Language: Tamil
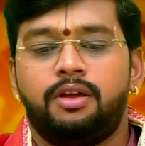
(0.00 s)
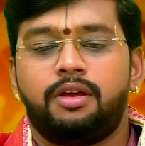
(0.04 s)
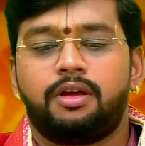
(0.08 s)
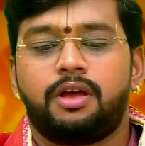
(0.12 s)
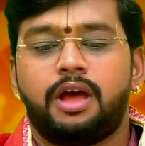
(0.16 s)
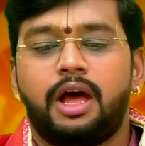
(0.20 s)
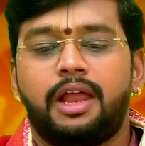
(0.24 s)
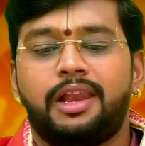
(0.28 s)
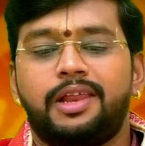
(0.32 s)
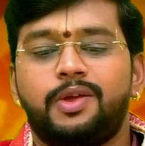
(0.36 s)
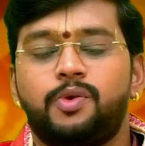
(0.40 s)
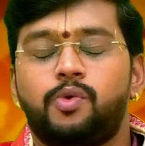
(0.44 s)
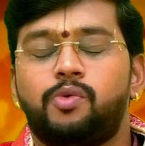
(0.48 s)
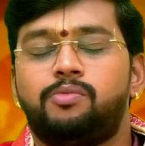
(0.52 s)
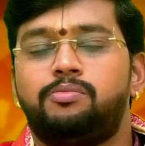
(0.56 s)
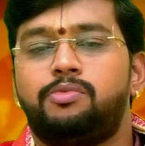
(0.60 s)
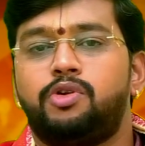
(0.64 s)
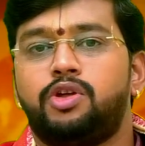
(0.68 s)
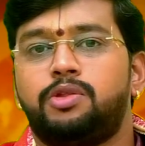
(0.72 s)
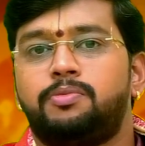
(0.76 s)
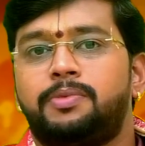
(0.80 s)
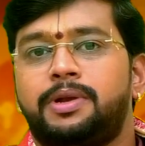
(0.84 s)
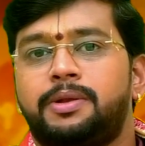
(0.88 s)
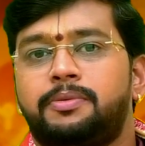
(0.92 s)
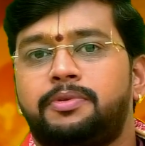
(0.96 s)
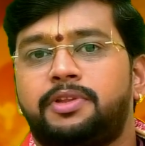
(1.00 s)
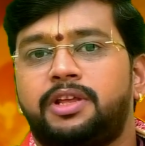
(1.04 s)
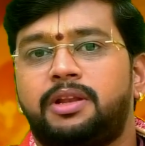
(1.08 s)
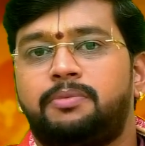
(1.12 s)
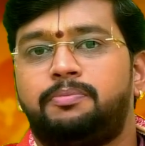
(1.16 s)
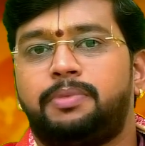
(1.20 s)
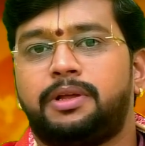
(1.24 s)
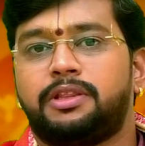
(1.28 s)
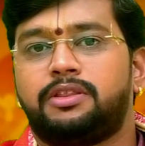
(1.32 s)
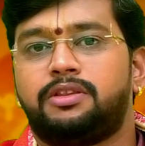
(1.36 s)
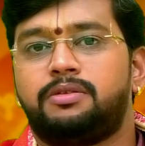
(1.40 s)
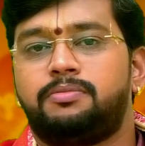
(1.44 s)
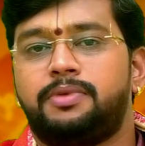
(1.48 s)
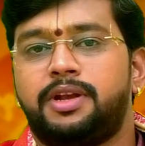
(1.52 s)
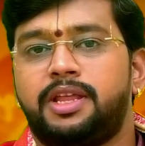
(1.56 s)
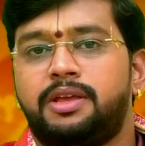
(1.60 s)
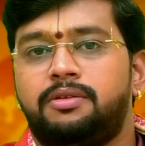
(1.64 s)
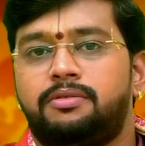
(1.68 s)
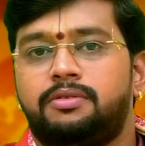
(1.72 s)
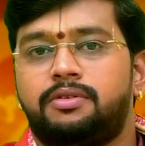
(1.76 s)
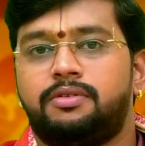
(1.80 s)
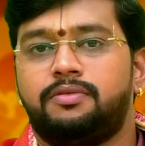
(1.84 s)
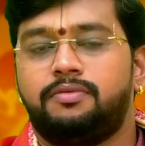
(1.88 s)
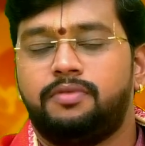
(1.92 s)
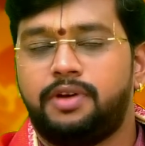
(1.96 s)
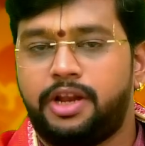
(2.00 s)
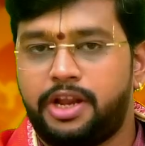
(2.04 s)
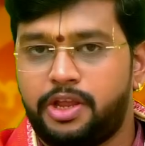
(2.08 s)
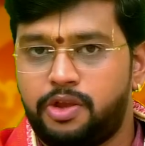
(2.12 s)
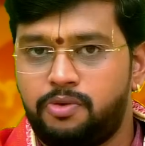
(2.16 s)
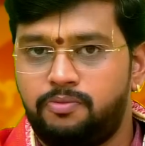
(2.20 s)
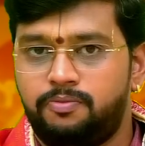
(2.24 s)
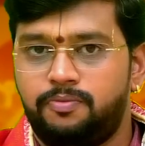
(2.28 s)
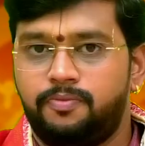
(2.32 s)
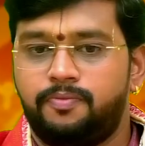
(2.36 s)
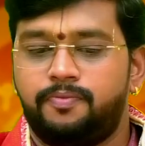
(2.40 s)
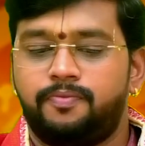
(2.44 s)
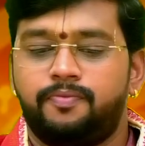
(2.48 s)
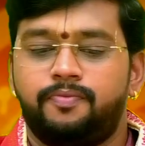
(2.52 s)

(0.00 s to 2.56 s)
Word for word: காலை ஒம்பது மணி முதல் பத்து மணி வரையும்